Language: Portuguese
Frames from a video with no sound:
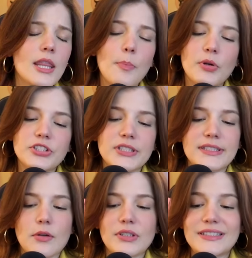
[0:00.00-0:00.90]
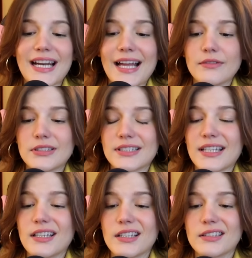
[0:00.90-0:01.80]
Depois de ter sequestrado as
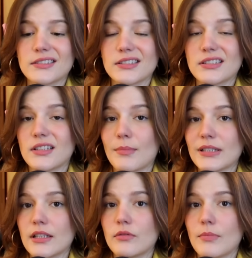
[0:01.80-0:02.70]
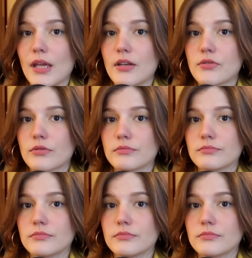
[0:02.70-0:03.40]
crianças e ter matado o médico,